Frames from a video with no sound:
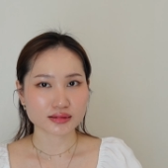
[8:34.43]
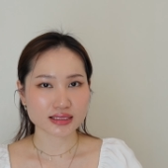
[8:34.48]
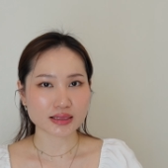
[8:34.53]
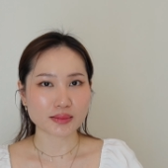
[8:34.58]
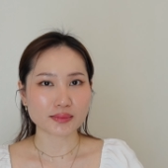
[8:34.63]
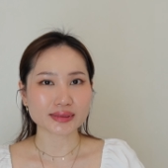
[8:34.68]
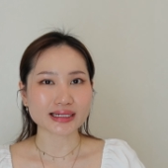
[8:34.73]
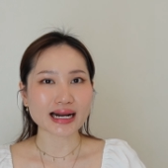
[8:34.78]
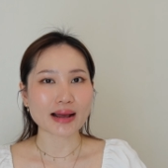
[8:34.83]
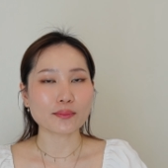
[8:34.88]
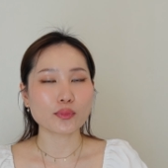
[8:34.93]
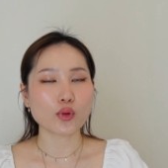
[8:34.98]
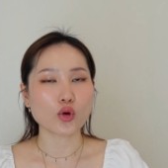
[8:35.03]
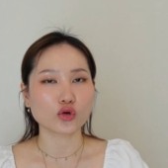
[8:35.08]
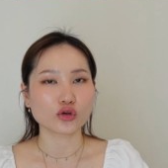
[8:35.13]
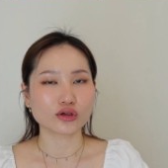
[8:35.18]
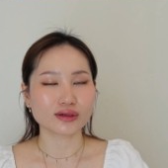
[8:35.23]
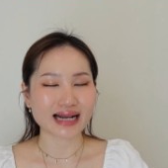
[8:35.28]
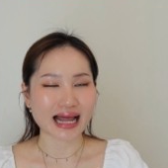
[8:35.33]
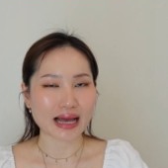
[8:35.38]
สำหรับผ
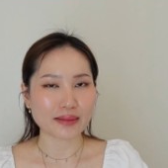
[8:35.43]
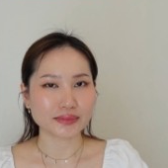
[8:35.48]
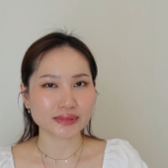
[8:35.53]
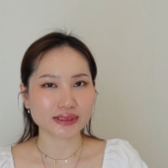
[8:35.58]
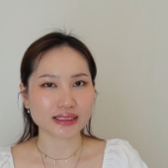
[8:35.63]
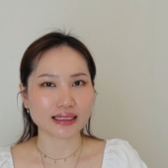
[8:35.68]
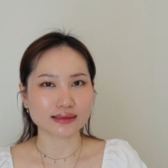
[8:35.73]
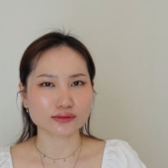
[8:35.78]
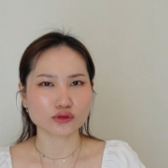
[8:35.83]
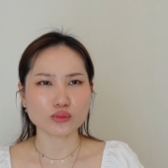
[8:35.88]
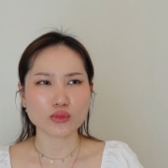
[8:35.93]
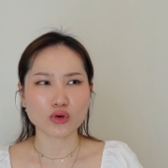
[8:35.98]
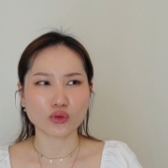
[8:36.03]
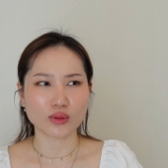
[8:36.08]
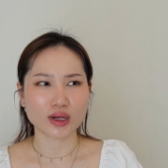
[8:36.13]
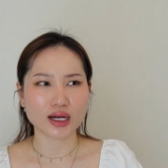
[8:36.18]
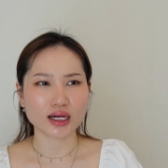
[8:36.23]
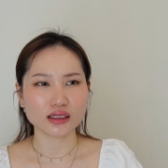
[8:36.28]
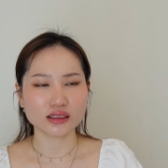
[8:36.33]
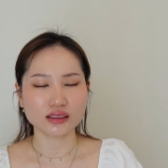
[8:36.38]
ลลัพธ์นะคะต้องบอก
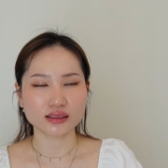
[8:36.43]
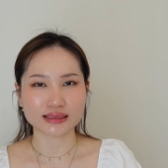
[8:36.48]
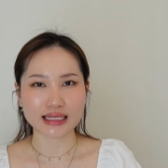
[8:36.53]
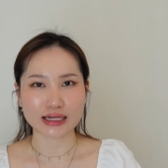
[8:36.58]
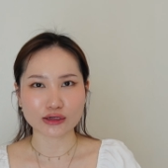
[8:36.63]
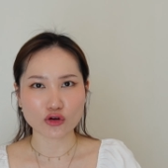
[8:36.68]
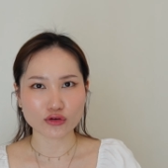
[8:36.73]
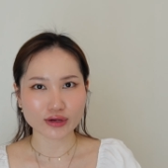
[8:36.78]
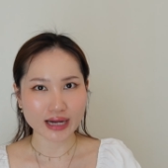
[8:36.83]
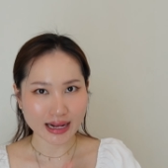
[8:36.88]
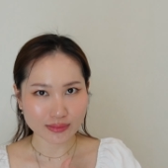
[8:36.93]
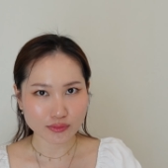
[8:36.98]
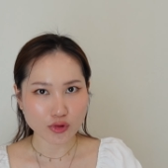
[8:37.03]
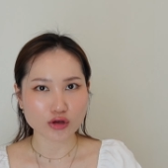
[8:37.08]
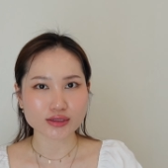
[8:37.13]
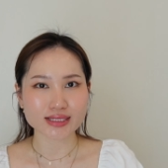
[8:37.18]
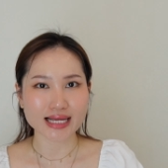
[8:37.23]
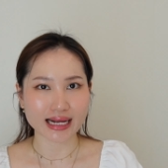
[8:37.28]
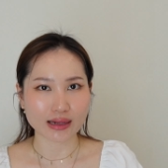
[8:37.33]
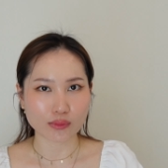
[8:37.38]
ว่าเออตาค่อนข้างพอ
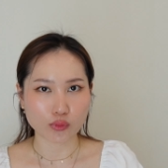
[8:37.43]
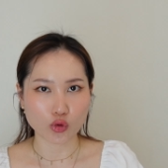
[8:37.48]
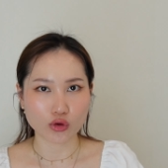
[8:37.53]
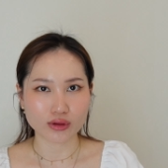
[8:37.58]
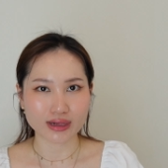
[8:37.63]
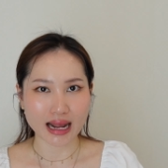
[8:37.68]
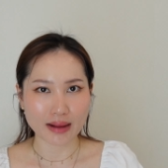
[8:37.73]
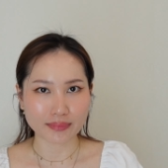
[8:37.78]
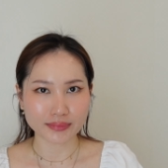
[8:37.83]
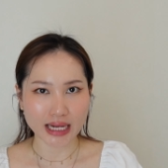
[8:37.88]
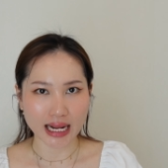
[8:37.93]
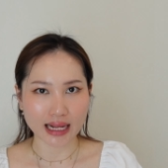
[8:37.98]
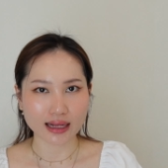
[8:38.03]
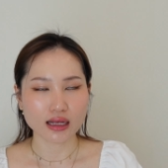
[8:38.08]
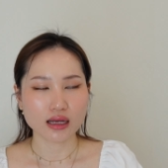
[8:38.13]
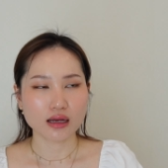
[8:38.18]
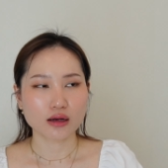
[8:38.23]
ใจกับผลลัพธ์นะ